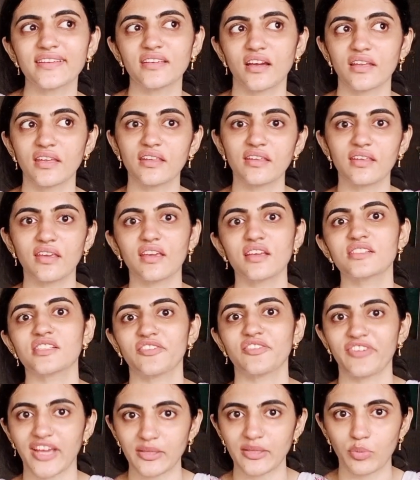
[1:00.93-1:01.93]
यानी कि
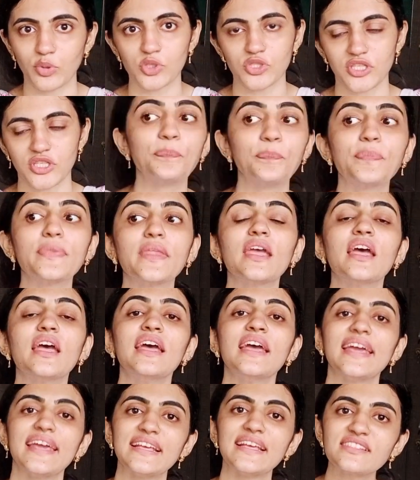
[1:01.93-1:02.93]
सफ़ेद पोस्ट
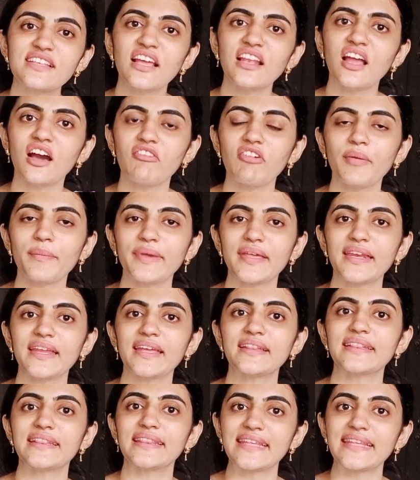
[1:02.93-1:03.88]
तक इसके अलावा मेरे